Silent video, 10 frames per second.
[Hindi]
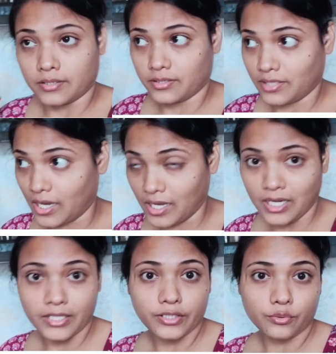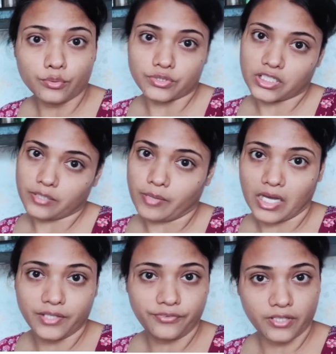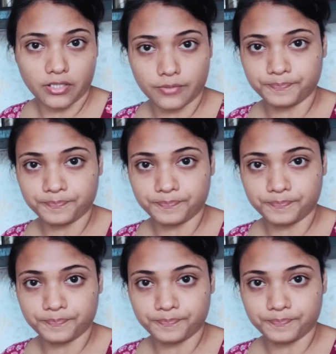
नहा लेती हूँ उसके बाद फिर